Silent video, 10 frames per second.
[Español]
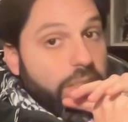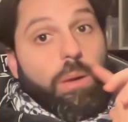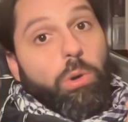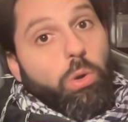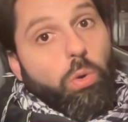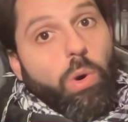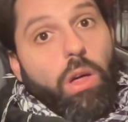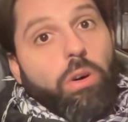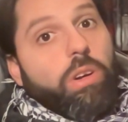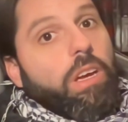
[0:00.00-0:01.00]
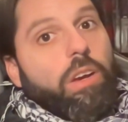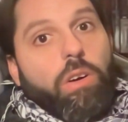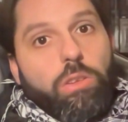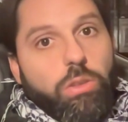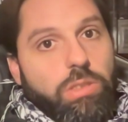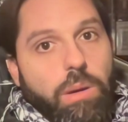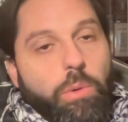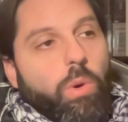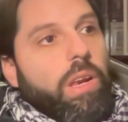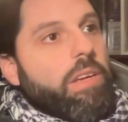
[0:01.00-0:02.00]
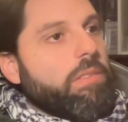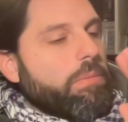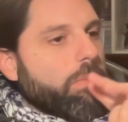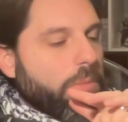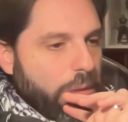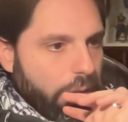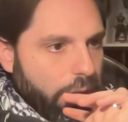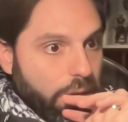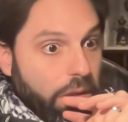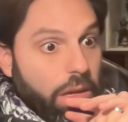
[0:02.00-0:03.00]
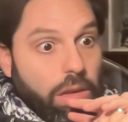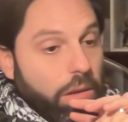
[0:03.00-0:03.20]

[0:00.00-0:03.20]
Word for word: salvo de un jugador que creo que todos sabemos cuál es, eh,